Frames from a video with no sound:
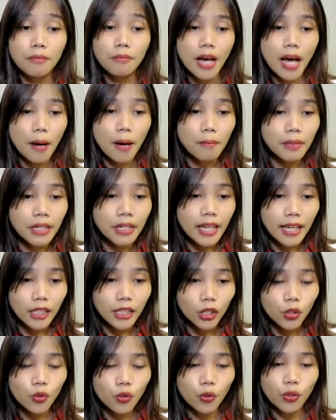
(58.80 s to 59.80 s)

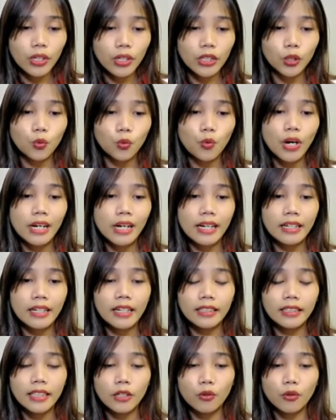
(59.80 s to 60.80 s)
Amrianto, Ketua Karang
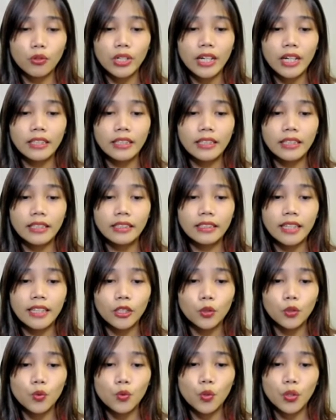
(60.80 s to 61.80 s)
Taruna Desa
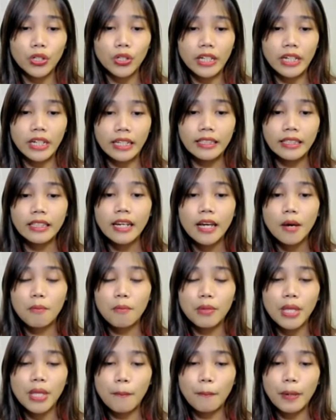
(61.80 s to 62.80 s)
Tumondeng,
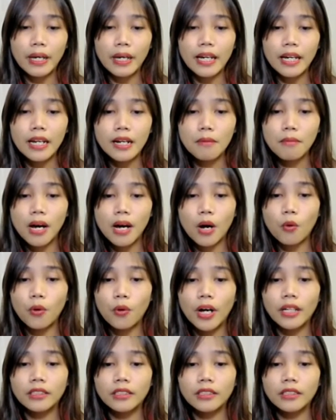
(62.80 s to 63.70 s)
menyampaikan bahwa